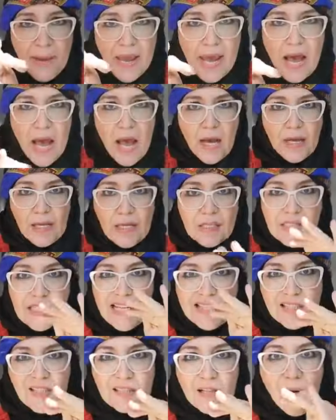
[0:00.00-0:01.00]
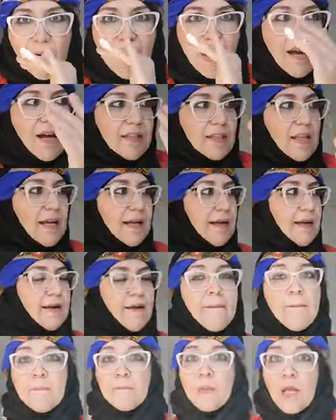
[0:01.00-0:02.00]
بيها كاس العصيده ولا قد
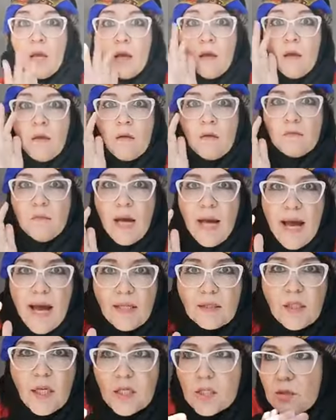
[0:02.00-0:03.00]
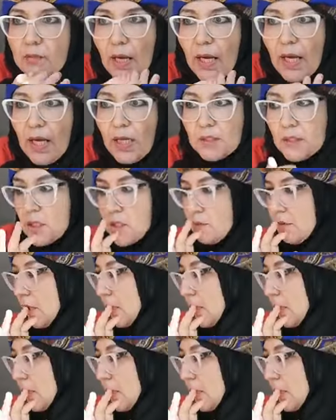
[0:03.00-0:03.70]
دكك ما عادش ما عادش